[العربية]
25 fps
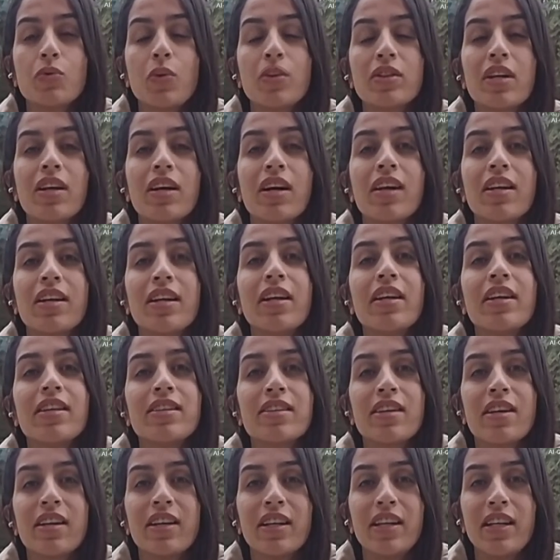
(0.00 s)
وتقارير
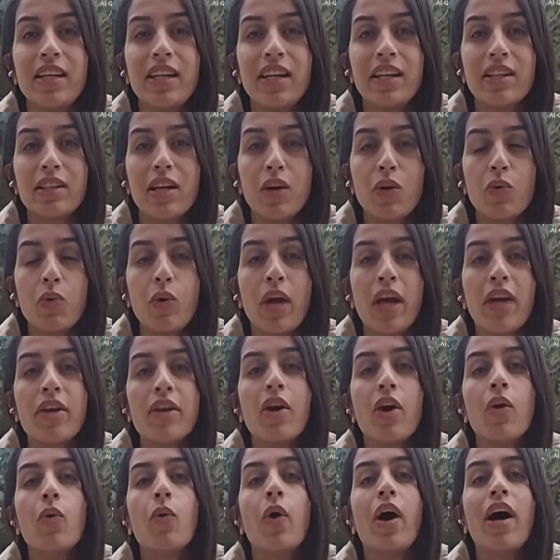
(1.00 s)
إسرائيلية تقول
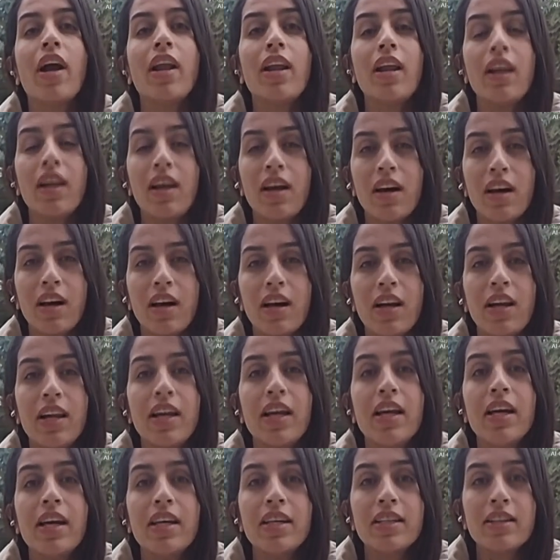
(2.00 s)
أنه على الأقل
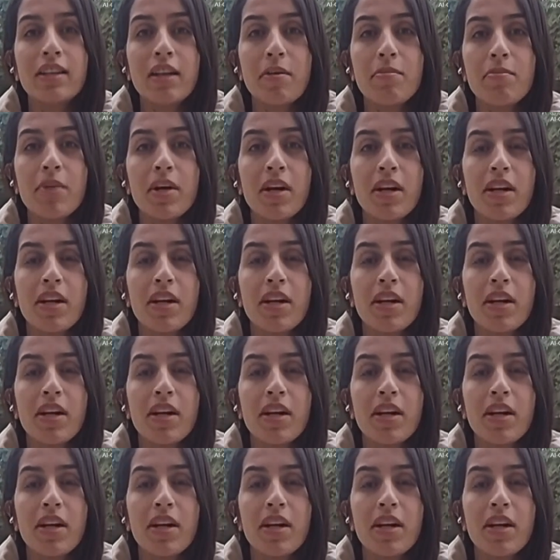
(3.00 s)
تم